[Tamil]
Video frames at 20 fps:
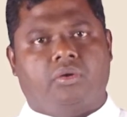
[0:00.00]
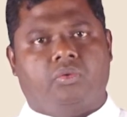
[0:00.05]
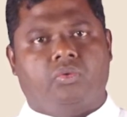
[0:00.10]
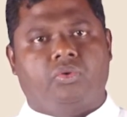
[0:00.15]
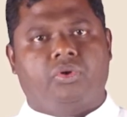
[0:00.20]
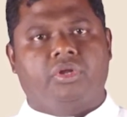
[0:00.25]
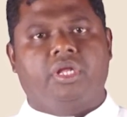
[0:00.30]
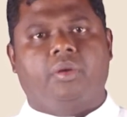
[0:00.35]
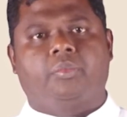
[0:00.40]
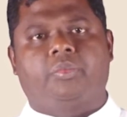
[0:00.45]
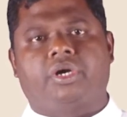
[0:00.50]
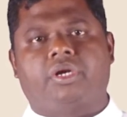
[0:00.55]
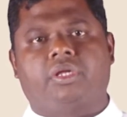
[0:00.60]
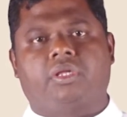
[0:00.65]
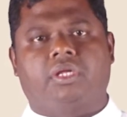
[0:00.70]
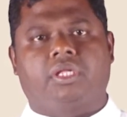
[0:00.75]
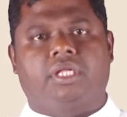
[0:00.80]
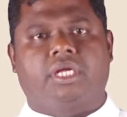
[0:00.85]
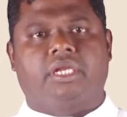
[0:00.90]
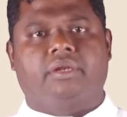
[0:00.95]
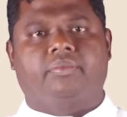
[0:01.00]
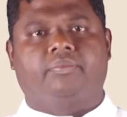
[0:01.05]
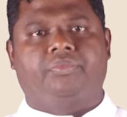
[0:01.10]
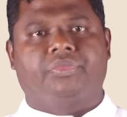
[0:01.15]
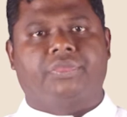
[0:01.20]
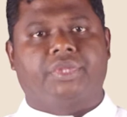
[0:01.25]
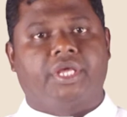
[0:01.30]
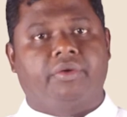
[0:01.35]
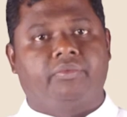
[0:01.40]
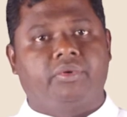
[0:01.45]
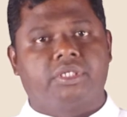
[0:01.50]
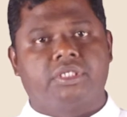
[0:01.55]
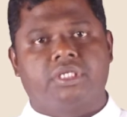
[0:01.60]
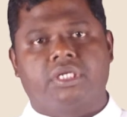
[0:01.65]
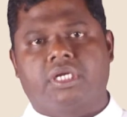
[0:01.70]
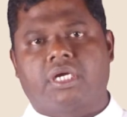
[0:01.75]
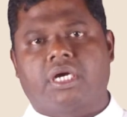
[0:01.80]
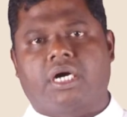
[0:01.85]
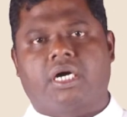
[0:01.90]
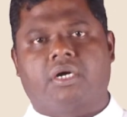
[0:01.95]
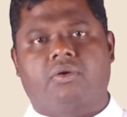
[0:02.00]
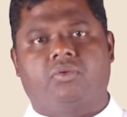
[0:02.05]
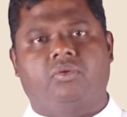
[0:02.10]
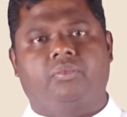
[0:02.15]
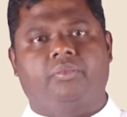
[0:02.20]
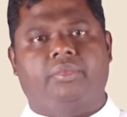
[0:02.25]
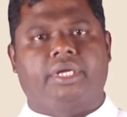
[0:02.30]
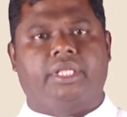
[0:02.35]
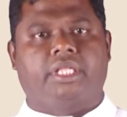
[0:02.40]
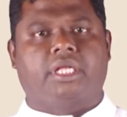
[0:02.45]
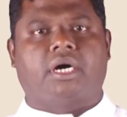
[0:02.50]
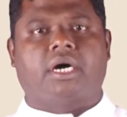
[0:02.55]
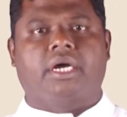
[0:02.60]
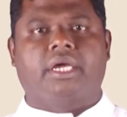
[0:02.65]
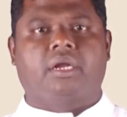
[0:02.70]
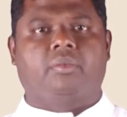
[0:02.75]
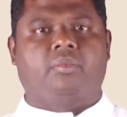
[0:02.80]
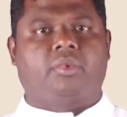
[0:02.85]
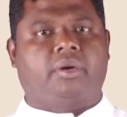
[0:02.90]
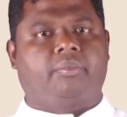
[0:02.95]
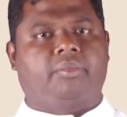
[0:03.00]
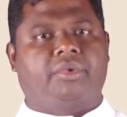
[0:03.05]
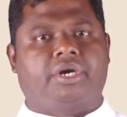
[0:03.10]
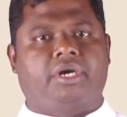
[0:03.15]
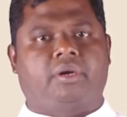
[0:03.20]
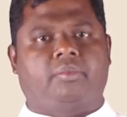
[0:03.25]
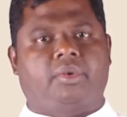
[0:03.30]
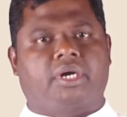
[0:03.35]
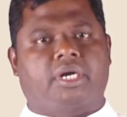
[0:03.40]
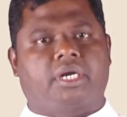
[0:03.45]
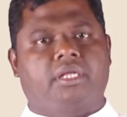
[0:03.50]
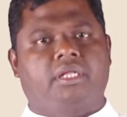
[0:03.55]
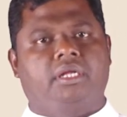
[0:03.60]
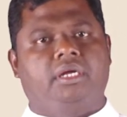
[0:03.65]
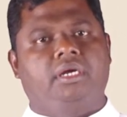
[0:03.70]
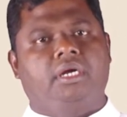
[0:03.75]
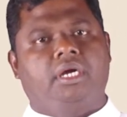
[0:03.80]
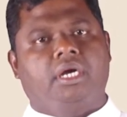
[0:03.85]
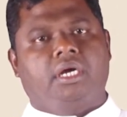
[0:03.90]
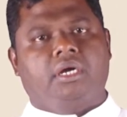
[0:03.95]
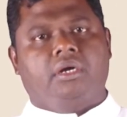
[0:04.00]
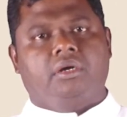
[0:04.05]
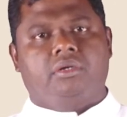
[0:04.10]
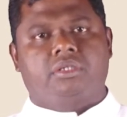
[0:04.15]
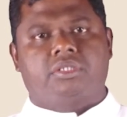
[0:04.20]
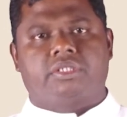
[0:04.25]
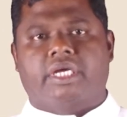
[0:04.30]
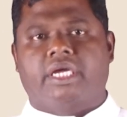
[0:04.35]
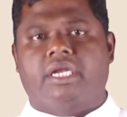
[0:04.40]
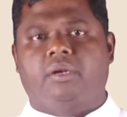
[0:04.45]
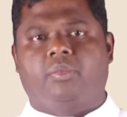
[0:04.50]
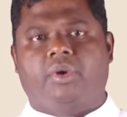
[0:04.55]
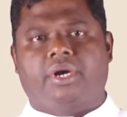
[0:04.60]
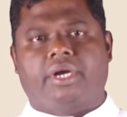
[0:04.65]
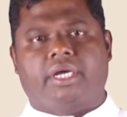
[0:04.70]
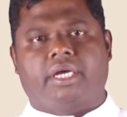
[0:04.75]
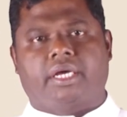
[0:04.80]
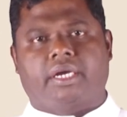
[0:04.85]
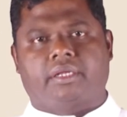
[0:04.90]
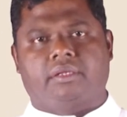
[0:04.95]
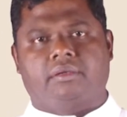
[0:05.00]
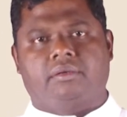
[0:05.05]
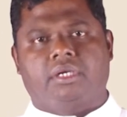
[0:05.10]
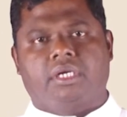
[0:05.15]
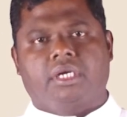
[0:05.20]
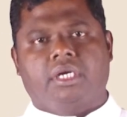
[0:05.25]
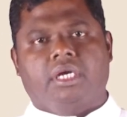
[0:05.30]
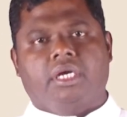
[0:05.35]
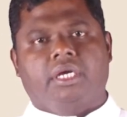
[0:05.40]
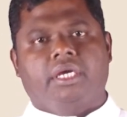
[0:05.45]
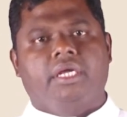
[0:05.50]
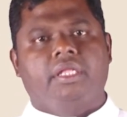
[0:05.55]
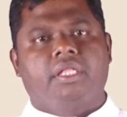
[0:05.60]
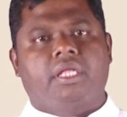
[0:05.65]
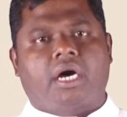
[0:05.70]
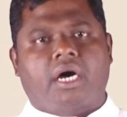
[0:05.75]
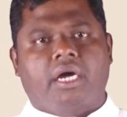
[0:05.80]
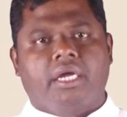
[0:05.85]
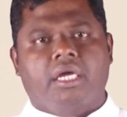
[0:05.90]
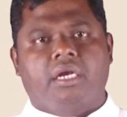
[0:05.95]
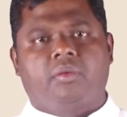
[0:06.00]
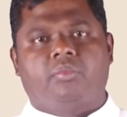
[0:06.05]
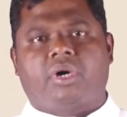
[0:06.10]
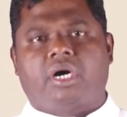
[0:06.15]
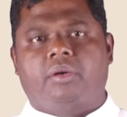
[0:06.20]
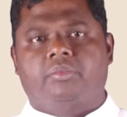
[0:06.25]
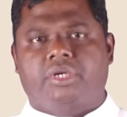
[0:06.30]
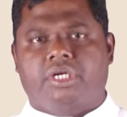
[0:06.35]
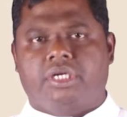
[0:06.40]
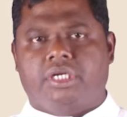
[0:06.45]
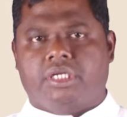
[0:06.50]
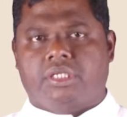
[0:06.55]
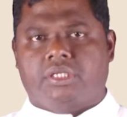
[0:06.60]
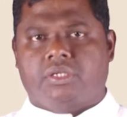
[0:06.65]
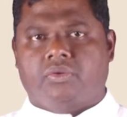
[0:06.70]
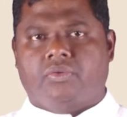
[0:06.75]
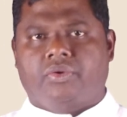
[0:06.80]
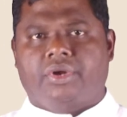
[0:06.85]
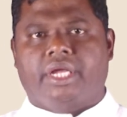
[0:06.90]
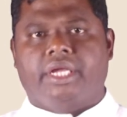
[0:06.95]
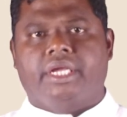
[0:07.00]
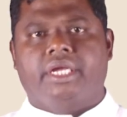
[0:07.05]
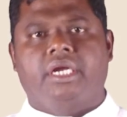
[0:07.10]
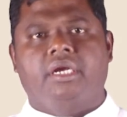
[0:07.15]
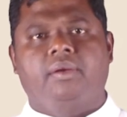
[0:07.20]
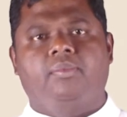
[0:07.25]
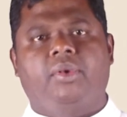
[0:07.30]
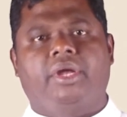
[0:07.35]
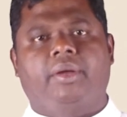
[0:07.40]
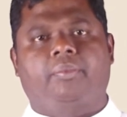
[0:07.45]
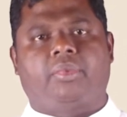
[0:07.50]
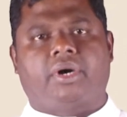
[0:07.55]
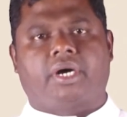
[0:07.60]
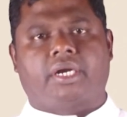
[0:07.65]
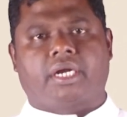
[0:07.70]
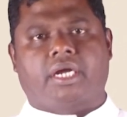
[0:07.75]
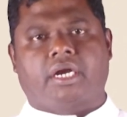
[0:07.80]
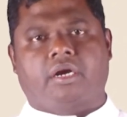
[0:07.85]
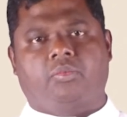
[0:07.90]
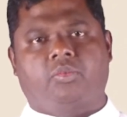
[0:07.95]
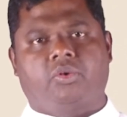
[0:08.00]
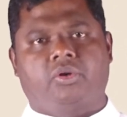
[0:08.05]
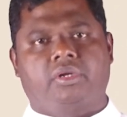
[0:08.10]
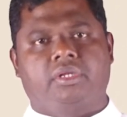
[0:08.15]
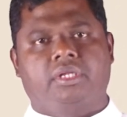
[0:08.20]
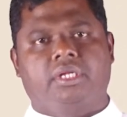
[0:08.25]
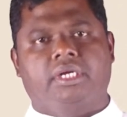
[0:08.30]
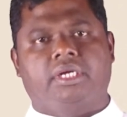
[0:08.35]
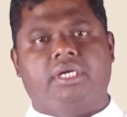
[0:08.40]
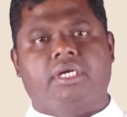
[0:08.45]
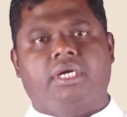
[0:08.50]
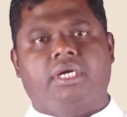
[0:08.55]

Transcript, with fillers: உறுதிப்படுத்துதல் இவற்றிற்காகவும் இந்த ஆயர் மாமன்றமானது செயல்படுகிறது இந்த ஆயர் மாமன்றத்தினுடைய இயல்பை பார்க்கிற பொழுது